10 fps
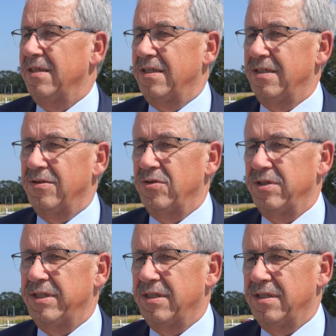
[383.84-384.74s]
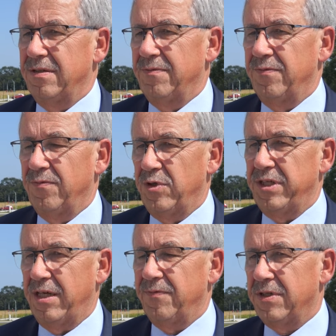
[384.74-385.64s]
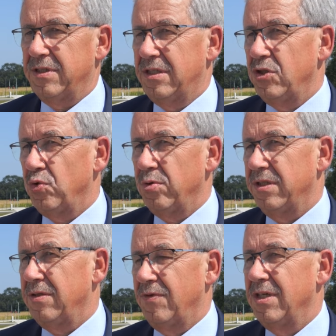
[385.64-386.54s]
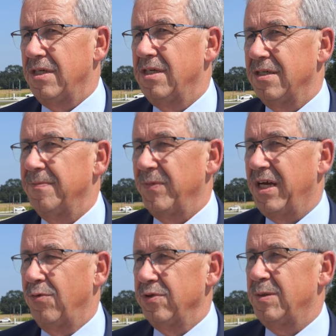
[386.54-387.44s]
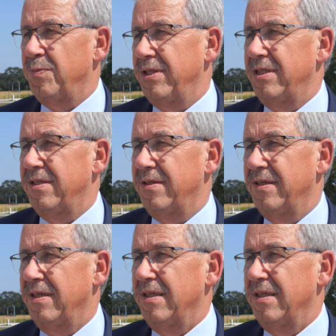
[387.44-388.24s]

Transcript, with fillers: äh, und äh, wollen einfach die Schüler, die wir hier ausbilden,